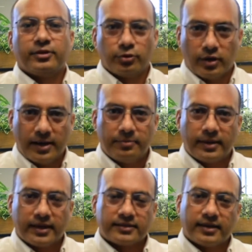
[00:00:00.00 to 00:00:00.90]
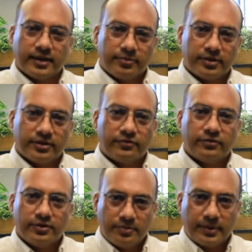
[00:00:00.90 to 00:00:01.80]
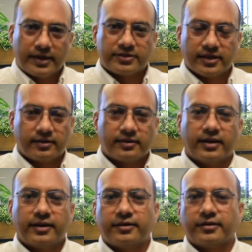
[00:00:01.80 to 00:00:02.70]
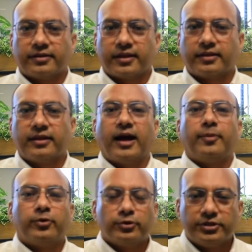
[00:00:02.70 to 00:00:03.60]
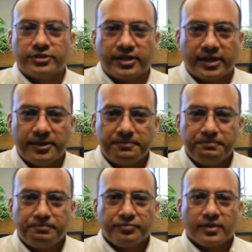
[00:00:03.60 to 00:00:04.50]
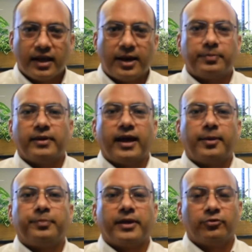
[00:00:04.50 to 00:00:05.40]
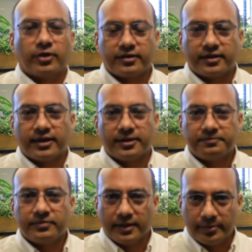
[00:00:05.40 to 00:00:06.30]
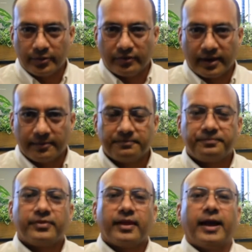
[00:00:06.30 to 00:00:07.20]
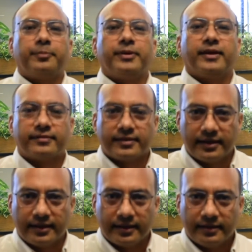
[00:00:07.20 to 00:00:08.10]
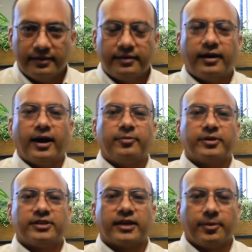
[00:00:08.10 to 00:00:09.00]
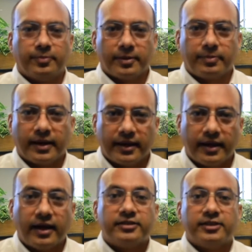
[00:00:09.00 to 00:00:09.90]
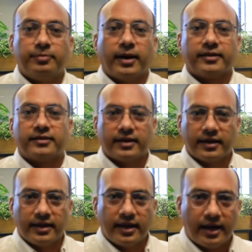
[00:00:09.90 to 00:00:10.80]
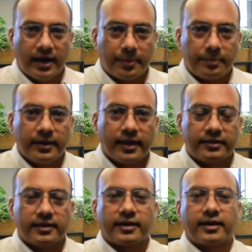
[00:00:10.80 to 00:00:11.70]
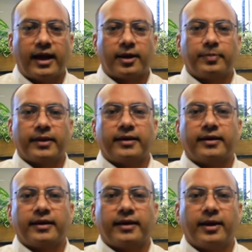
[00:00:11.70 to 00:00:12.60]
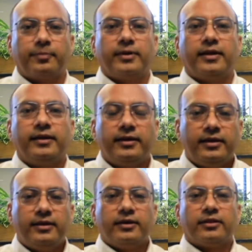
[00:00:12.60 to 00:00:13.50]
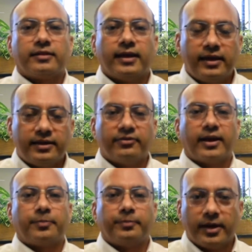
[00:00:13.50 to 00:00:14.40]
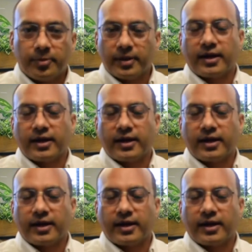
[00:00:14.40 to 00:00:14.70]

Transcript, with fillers: सो so, हम बात कर रहे हैं हमें सिर्फ पार्शल करियर सक्सेस की आप कोशिश करें अपने आप पे इन्वेस्ट करें नंबर वन हैप्पीनेस के लिए आप अच्छे कपड़े पहने अच्छी बात करें अपने अंदर इखलाक पैदा करें अपनी स्किल डेवलपमेंट पे